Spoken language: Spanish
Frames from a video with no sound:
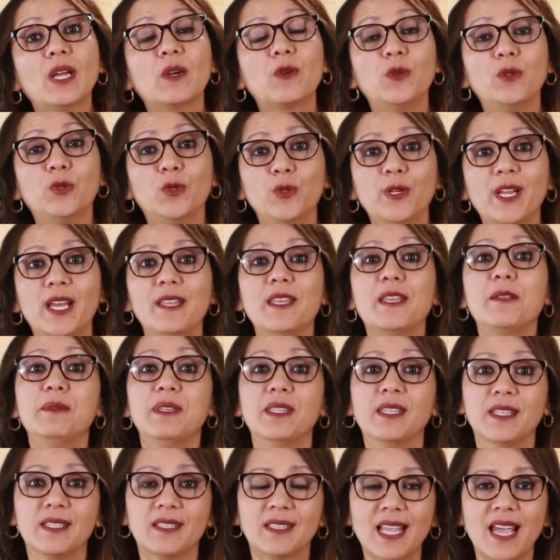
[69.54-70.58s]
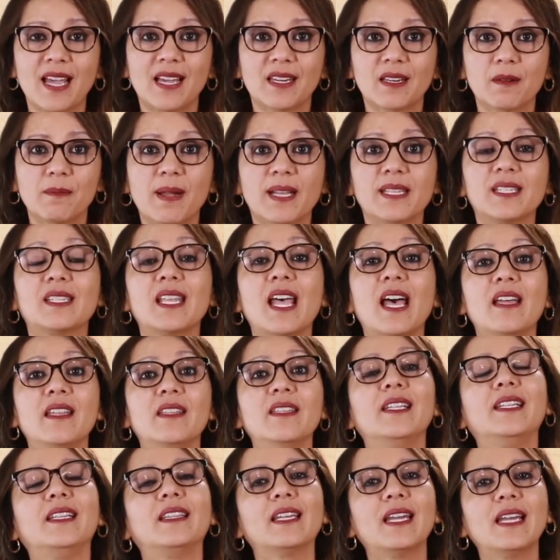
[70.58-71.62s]
una cultura de bienestar basada
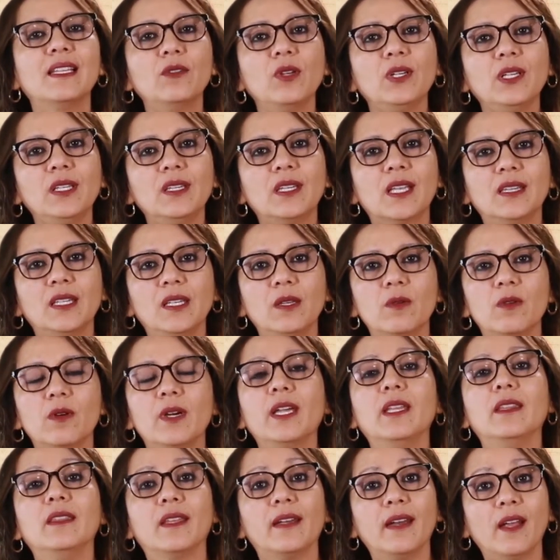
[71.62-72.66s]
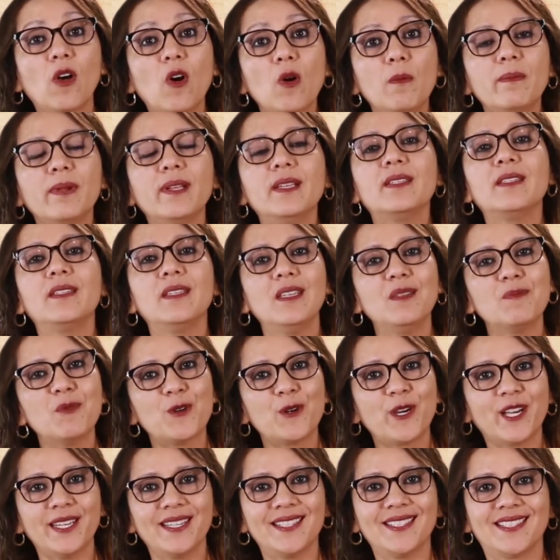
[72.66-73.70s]
en el trato equitativo entre hombres y
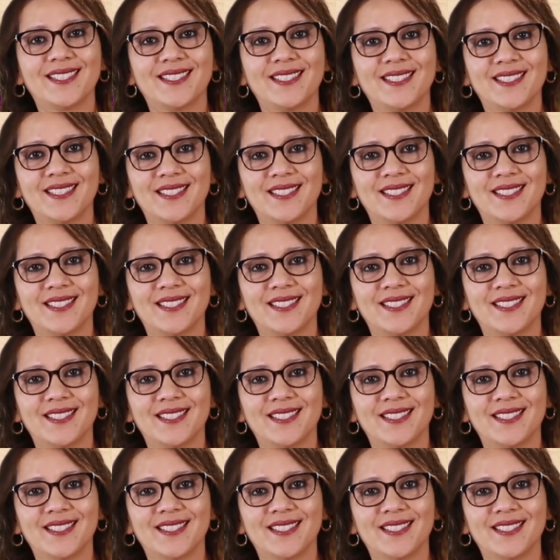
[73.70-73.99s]
mujeres.